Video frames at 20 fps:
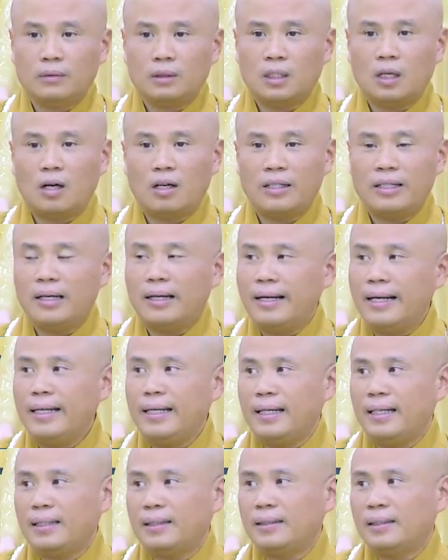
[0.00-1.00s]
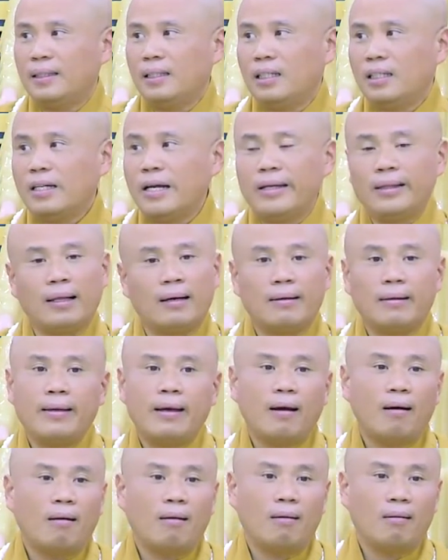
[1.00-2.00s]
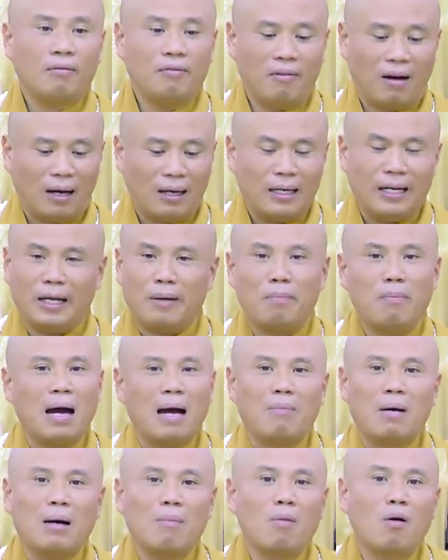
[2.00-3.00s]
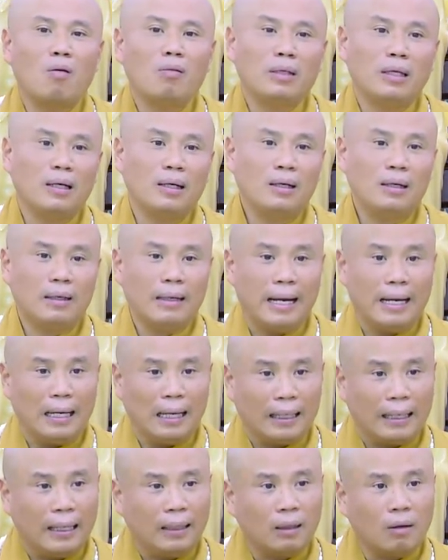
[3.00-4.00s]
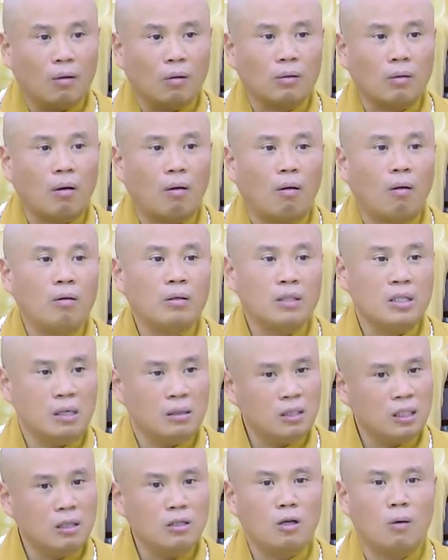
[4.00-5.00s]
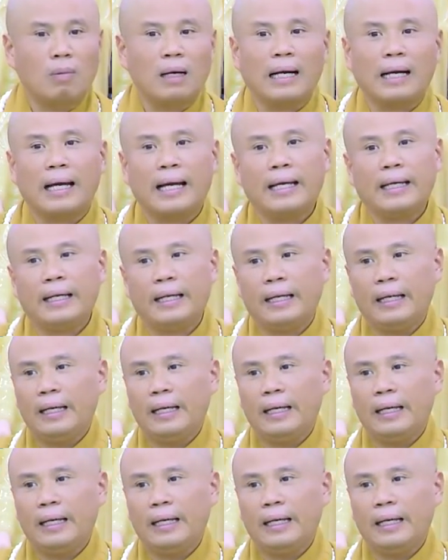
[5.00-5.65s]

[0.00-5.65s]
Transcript: Rồi giờ đi nè. Đi tự do vẫn niệm 334 nhớ. Đây là cách của tổ dự sử dụng hàng ngày.